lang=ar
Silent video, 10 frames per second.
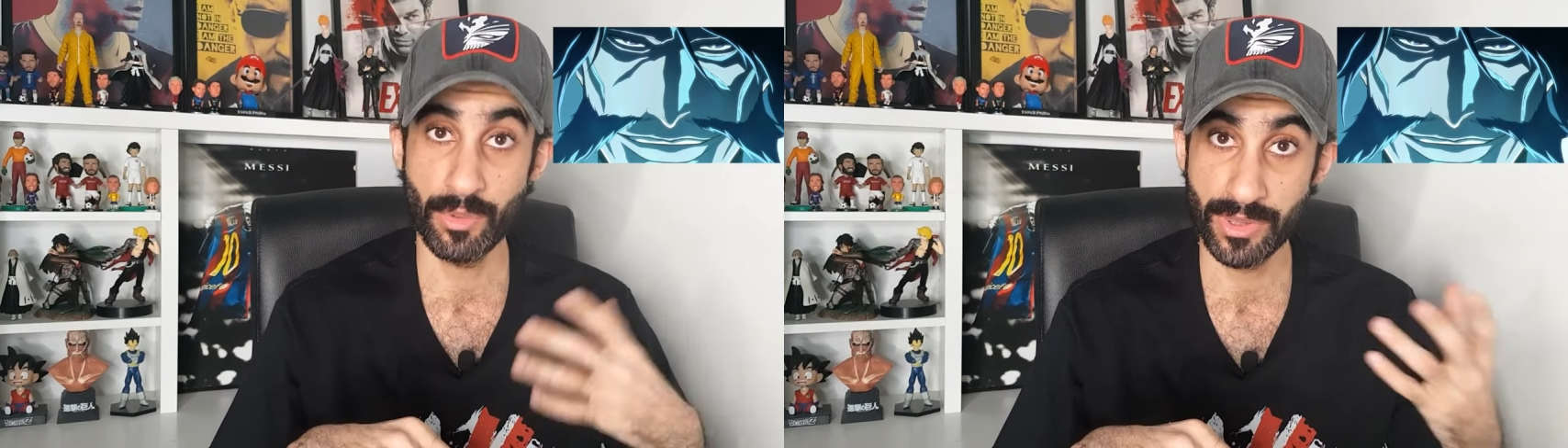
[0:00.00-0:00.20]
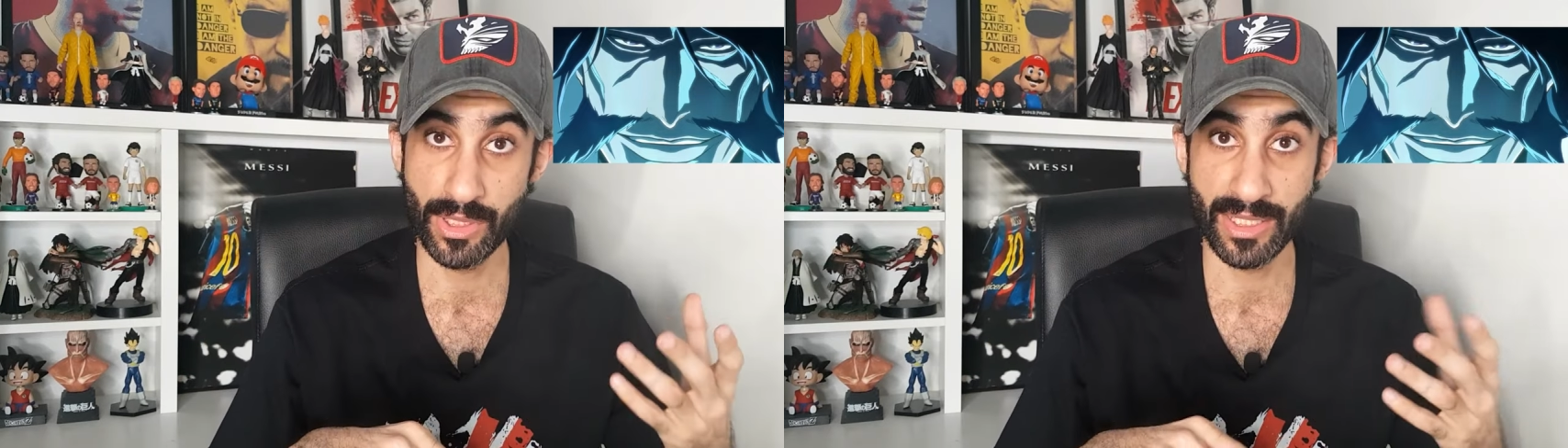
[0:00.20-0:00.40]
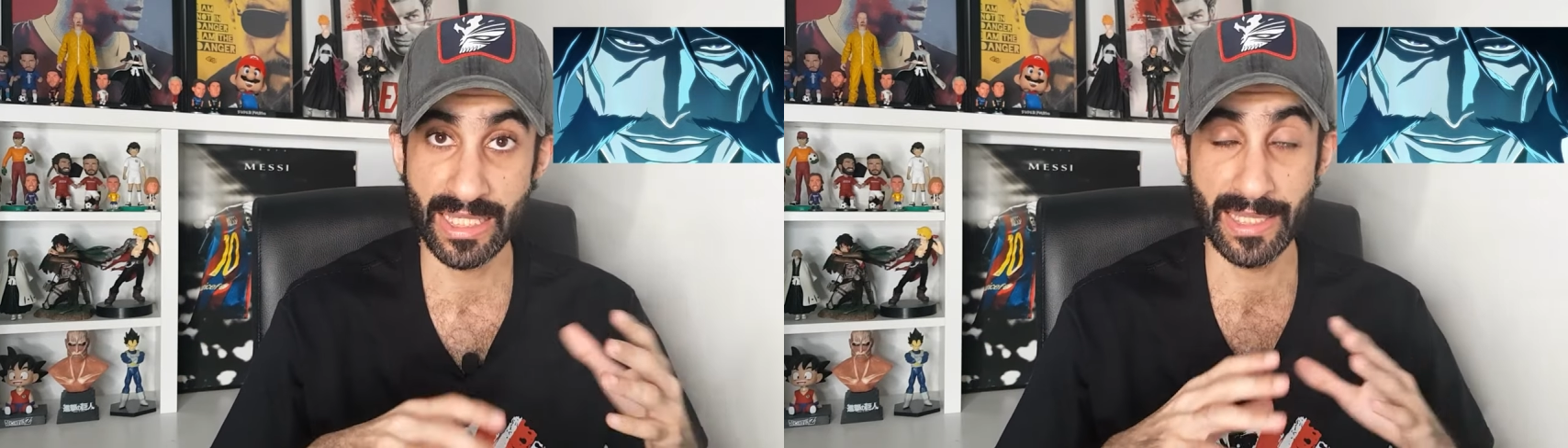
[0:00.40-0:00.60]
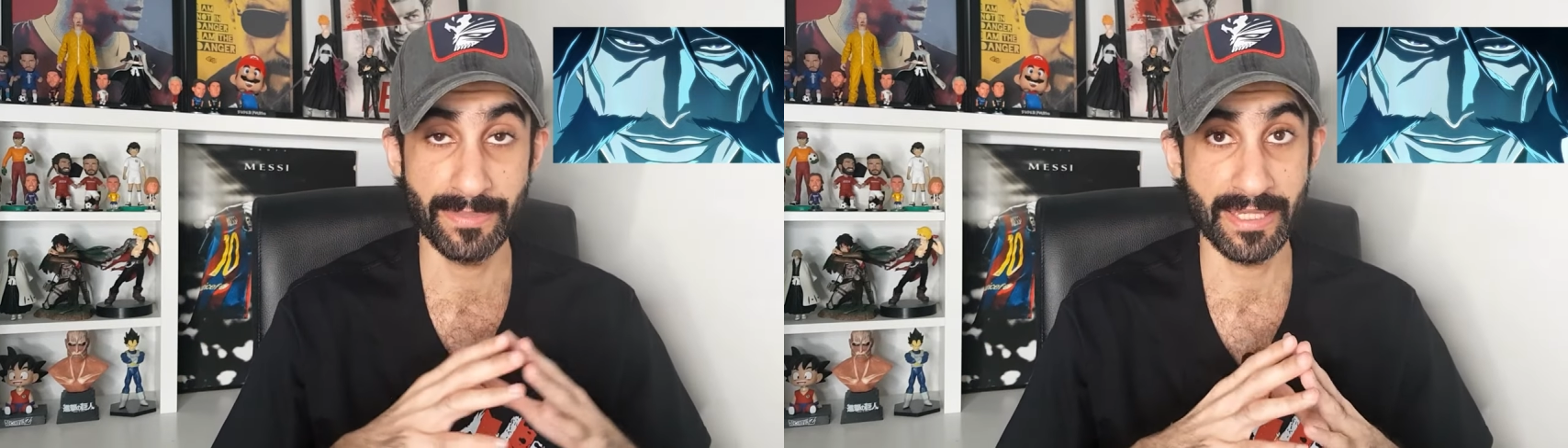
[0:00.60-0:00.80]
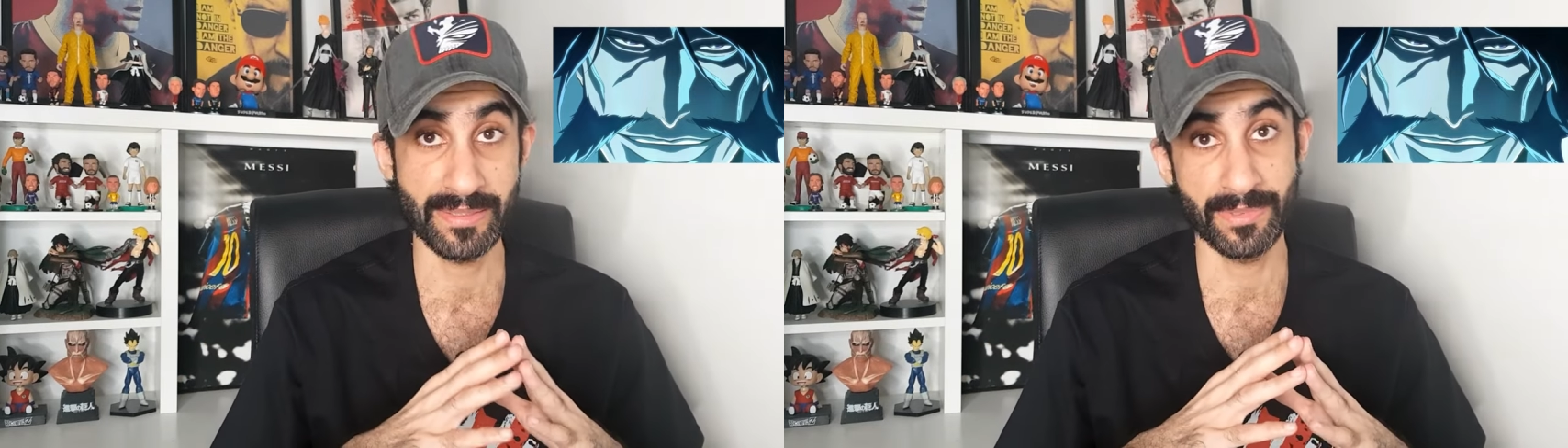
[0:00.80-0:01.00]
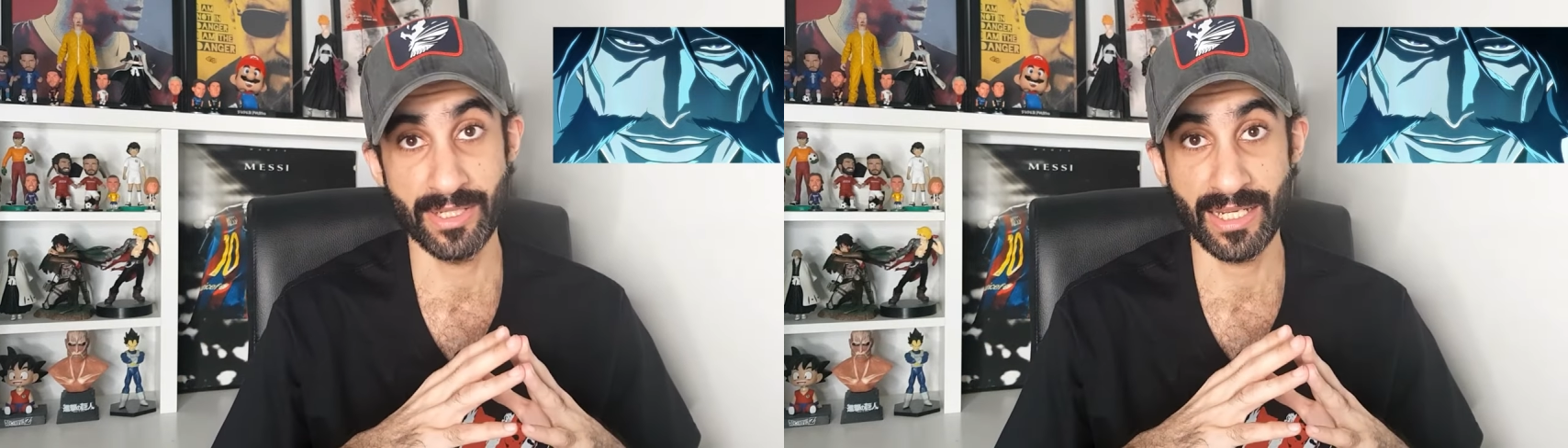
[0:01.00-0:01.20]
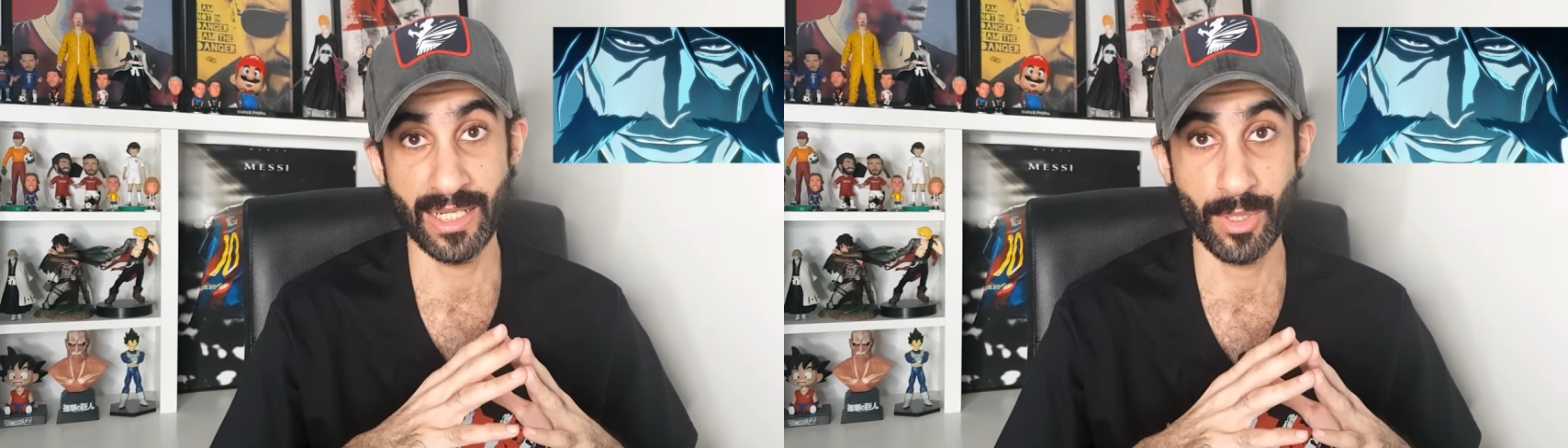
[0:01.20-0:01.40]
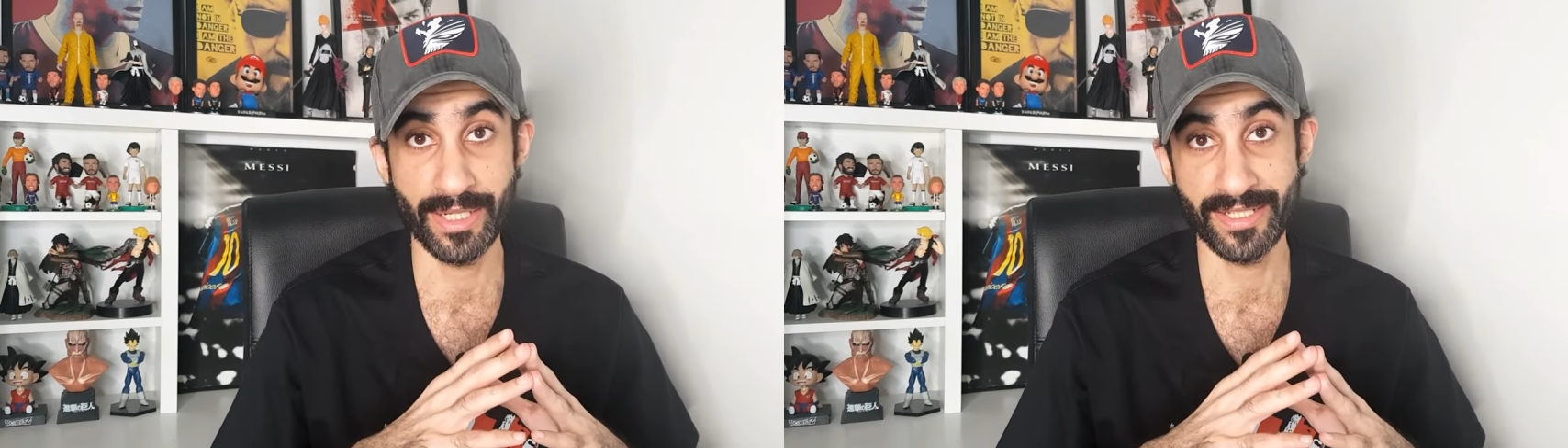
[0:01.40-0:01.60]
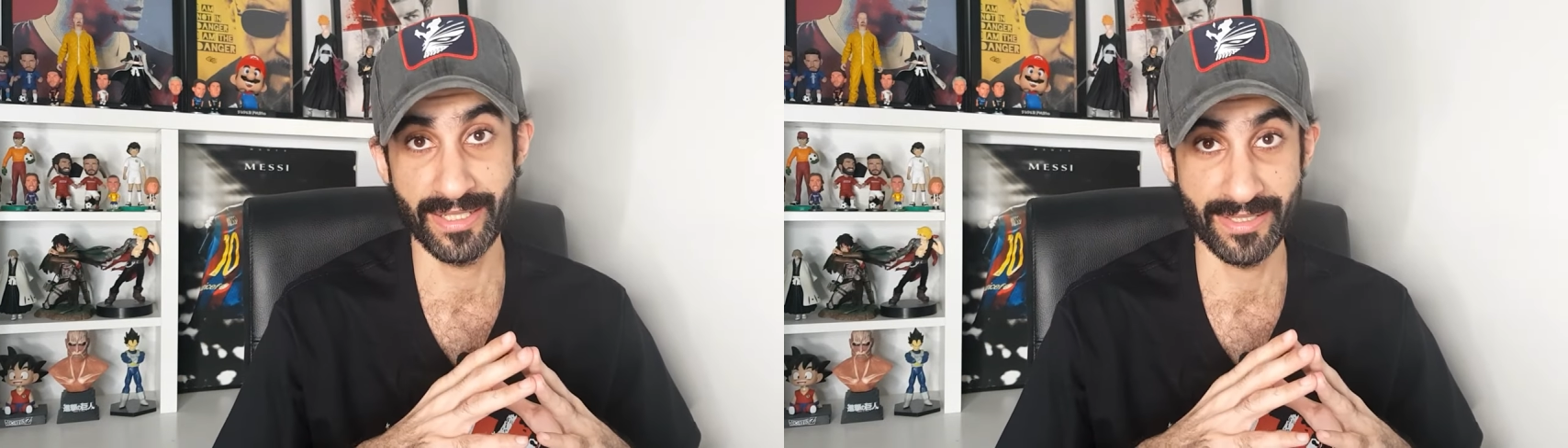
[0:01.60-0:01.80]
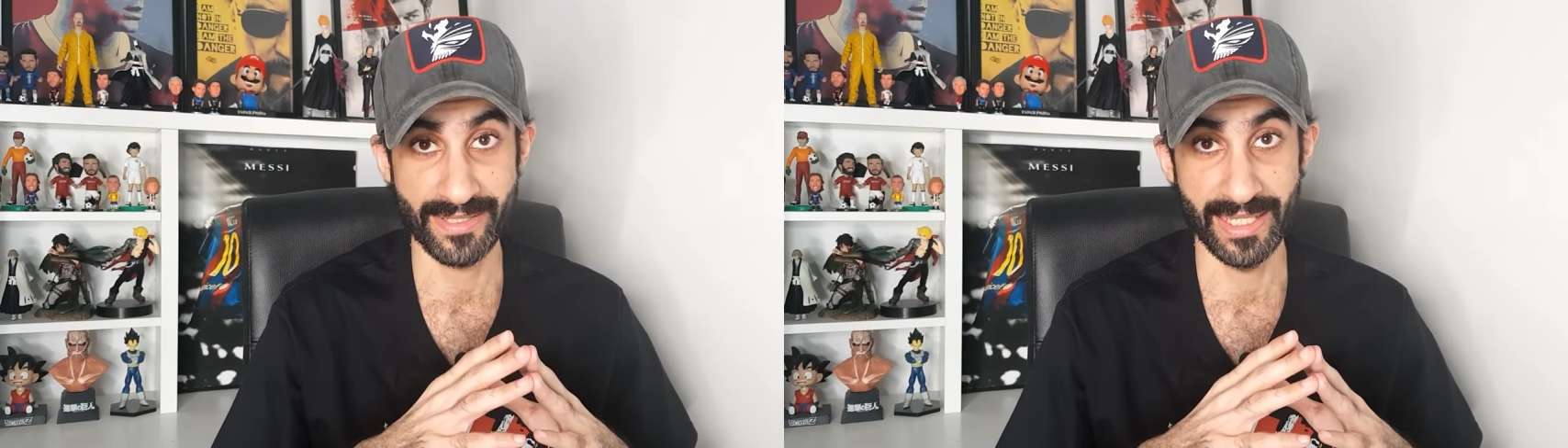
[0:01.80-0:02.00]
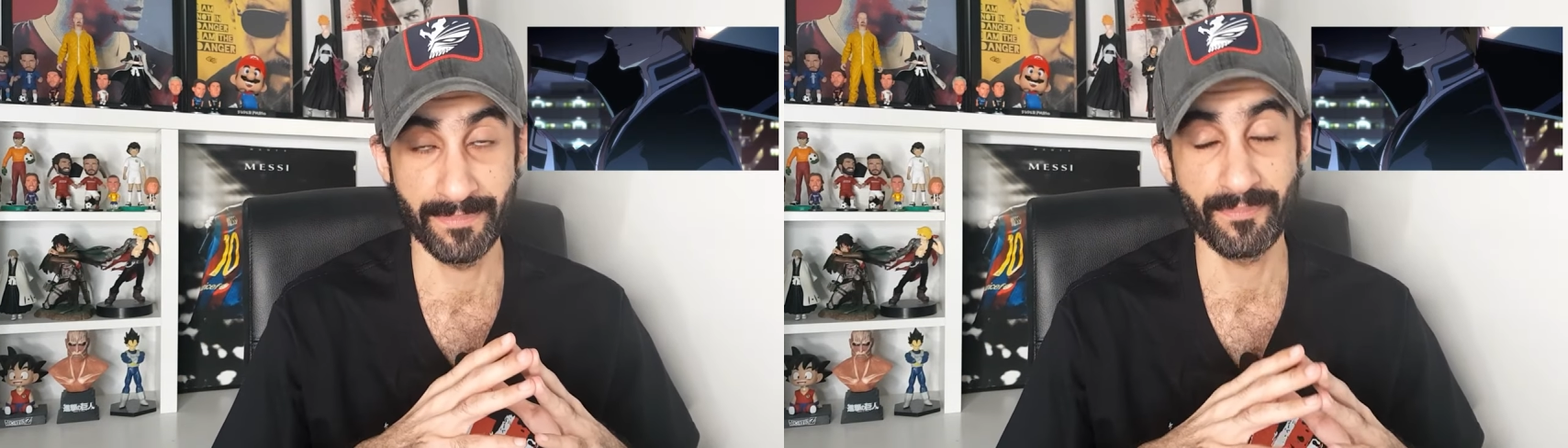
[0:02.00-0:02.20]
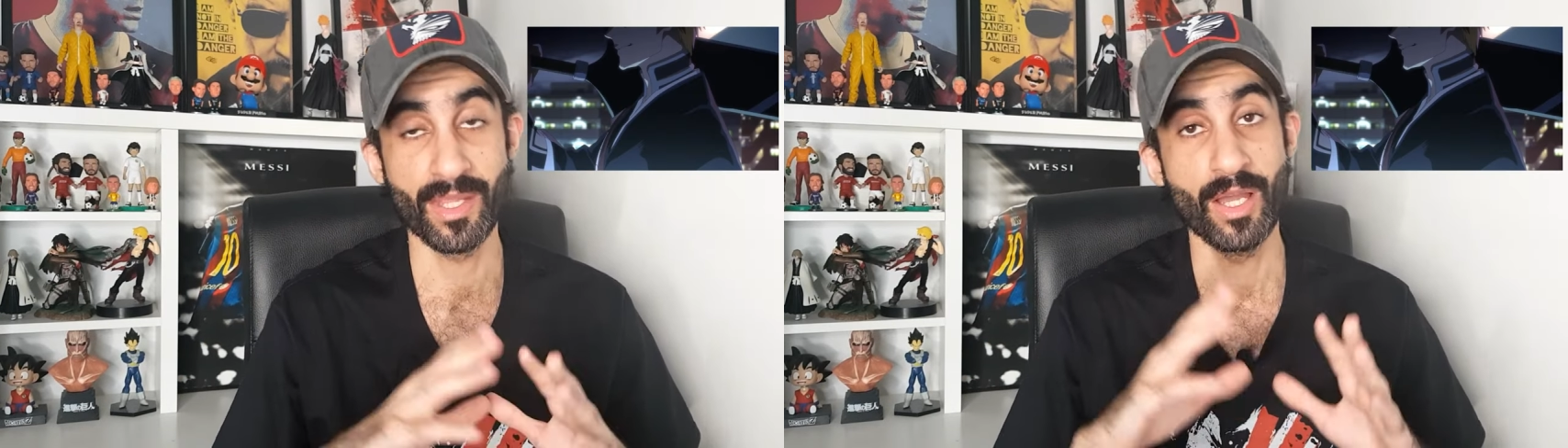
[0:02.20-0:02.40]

والثانيه بتنزل بتاريخ اللي 11 9